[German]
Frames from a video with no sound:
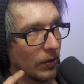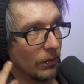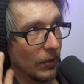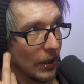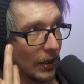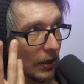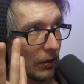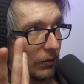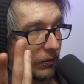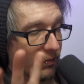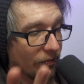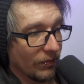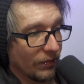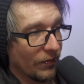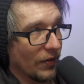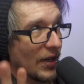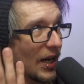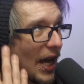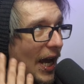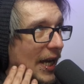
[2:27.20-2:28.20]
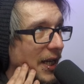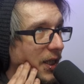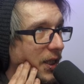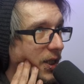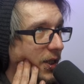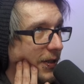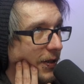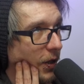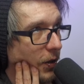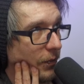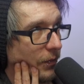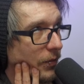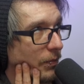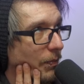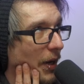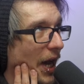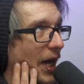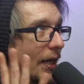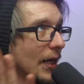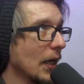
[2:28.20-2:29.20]
immer, äh, vielleicht läuft es
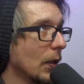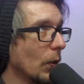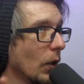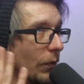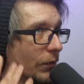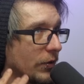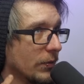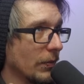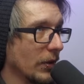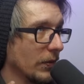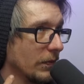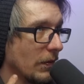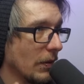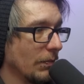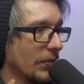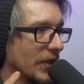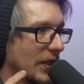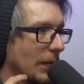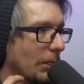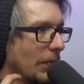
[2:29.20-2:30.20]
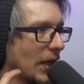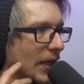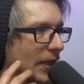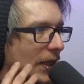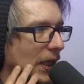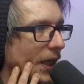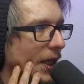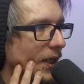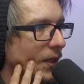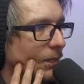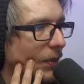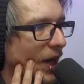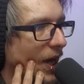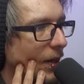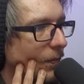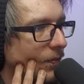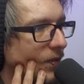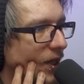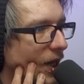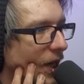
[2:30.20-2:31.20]
bei anderen läuft es manchmal ein bisschen besser als bei einem